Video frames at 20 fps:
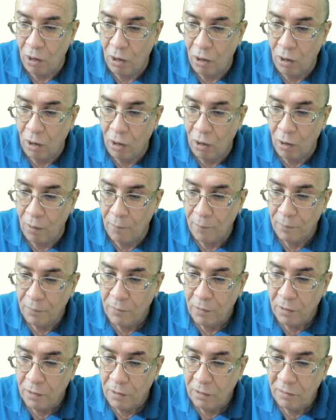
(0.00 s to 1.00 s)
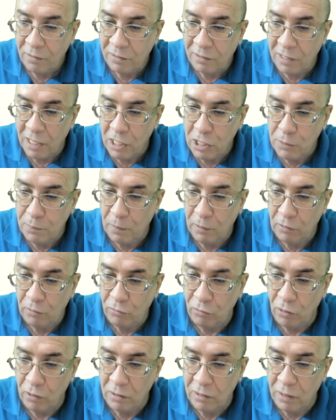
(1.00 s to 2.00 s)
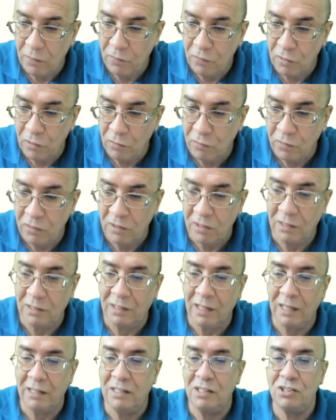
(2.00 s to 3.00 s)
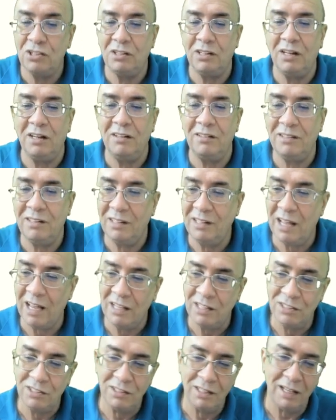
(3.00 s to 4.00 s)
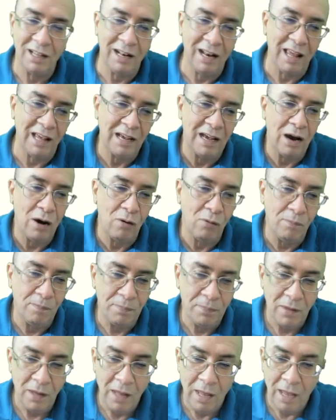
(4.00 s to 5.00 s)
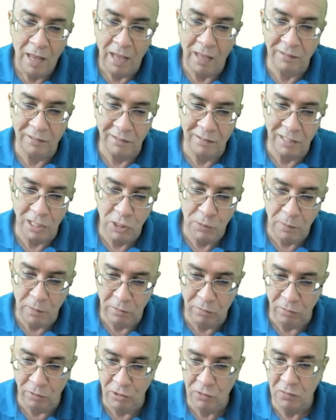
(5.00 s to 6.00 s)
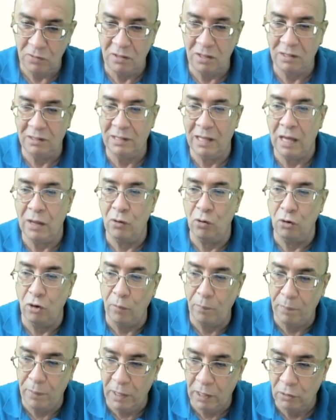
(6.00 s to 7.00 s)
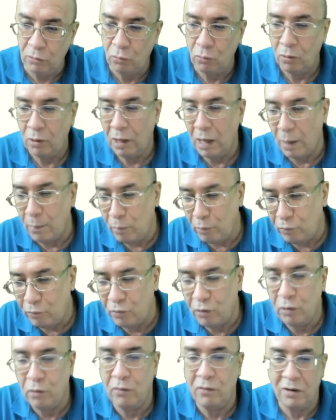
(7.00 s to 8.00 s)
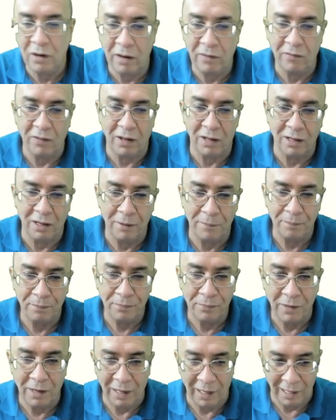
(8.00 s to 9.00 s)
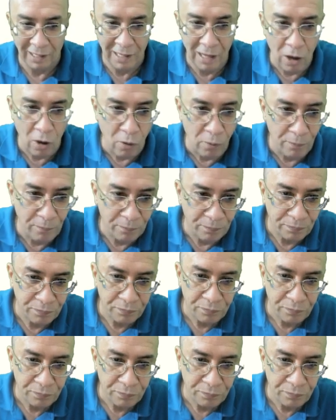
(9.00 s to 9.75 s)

ó, ó. Sete pessoas haviam visitado as três cidades. Legal! Essas sete pessoas visitaram Ouro Preto, Cabo Frio e Vila Velha. Legal?